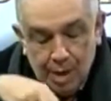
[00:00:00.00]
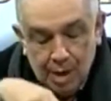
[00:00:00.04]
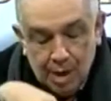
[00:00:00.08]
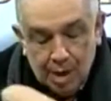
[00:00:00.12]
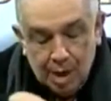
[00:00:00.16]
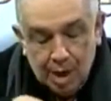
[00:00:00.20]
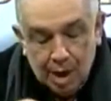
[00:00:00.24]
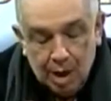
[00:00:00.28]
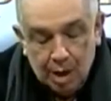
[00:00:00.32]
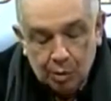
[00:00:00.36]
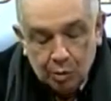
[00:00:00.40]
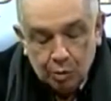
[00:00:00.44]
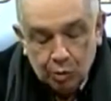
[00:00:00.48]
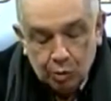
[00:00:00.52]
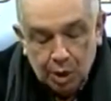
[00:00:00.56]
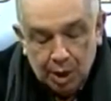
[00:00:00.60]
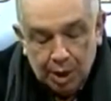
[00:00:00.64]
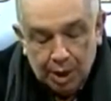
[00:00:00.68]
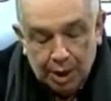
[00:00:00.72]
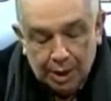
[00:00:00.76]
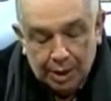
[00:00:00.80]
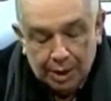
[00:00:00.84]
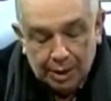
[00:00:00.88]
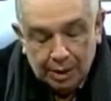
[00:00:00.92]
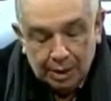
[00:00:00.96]

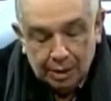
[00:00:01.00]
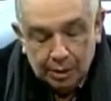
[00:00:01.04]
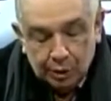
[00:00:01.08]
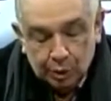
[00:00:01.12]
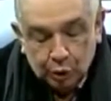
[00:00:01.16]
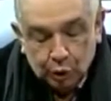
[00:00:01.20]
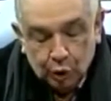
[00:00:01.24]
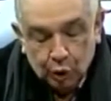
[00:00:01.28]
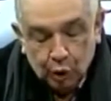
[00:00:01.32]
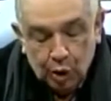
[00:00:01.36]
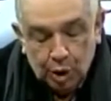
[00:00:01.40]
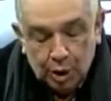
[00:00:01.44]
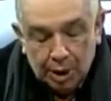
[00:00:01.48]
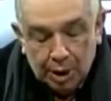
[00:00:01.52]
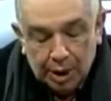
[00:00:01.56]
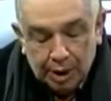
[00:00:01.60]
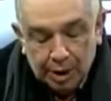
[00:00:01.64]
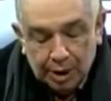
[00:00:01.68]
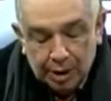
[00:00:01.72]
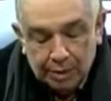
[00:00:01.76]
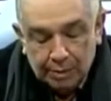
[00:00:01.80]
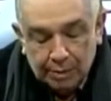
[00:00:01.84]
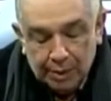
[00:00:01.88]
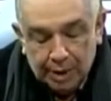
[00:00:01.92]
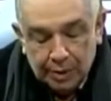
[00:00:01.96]
Enjugará toda
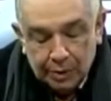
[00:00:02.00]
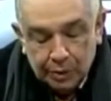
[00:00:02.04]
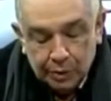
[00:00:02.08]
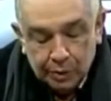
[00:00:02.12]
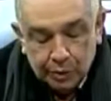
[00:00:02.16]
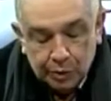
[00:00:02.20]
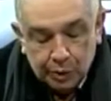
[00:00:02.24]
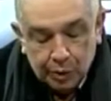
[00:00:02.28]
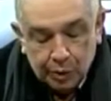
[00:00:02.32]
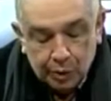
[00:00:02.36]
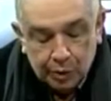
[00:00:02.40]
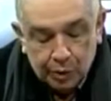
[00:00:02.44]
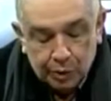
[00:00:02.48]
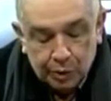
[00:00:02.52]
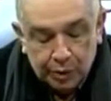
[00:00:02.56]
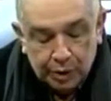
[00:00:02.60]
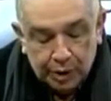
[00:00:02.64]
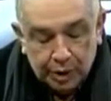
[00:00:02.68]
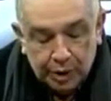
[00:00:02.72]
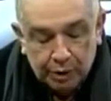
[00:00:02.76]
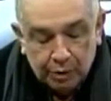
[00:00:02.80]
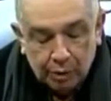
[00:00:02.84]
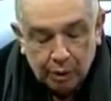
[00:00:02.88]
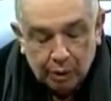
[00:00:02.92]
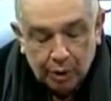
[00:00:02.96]
lágrima de sus ojos
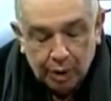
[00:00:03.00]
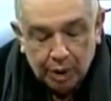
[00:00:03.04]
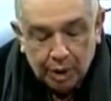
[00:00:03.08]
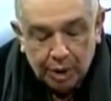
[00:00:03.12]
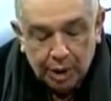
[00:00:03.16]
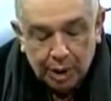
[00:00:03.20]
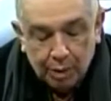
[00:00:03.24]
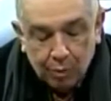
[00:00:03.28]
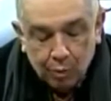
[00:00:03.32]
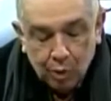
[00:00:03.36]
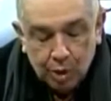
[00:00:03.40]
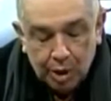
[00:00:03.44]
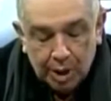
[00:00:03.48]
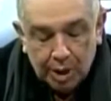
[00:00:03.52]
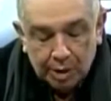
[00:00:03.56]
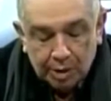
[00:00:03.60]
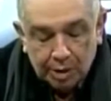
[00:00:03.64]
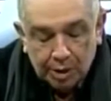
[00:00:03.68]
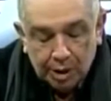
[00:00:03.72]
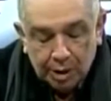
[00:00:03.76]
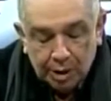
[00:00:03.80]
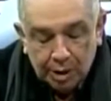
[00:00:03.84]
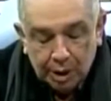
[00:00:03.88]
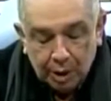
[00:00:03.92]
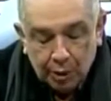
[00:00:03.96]
y no habrá ya
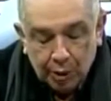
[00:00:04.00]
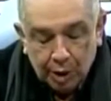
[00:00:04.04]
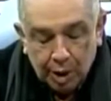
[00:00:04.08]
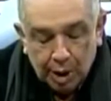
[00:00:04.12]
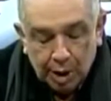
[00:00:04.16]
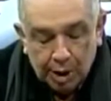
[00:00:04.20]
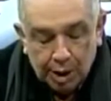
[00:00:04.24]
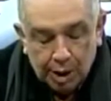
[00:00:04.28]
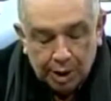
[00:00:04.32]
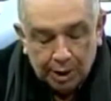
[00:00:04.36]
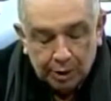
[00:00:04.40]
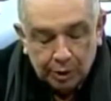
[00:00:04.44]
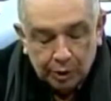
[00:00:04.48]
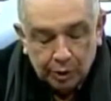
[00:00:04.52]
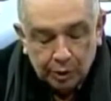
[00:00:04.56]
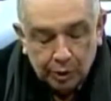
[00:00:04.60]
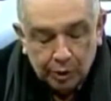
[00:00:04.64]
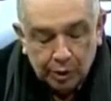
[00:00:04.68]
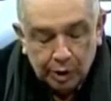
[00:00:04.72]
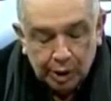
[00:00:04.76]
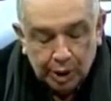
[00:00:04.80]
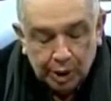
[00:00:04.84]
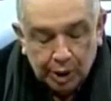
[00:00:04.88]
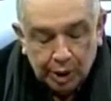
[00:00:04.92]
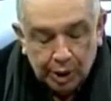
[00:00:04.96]
muerte, ni habrá llanto,
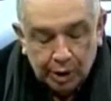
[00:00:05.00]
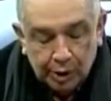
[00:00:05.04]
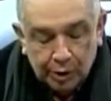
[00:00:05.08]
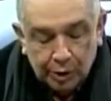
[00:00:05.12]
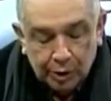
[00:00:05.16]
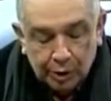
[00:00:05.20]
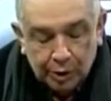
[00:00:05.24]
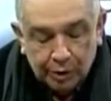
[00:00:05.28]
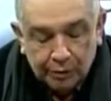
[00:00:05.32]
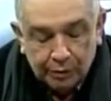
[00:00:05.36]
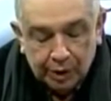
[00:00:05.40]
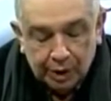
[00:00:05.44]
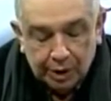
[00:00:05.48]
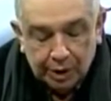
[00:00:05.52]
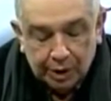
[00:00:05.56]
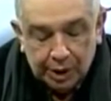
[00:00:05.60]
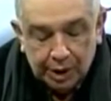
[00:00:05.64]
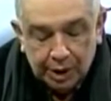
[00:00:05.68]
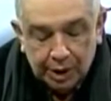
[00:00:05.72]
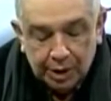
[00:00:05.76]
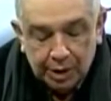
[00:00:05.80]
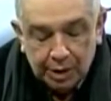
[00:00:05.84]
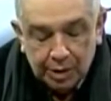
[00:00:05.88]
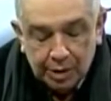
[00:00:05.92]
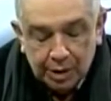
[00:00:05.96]
ni grito, ni
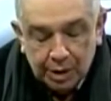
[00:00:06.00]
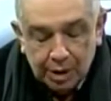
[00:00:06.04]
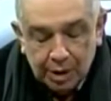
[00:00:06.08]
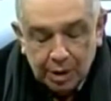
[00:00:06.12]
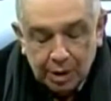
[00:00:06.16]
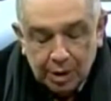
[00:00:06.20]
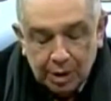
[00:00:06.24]
fatigas,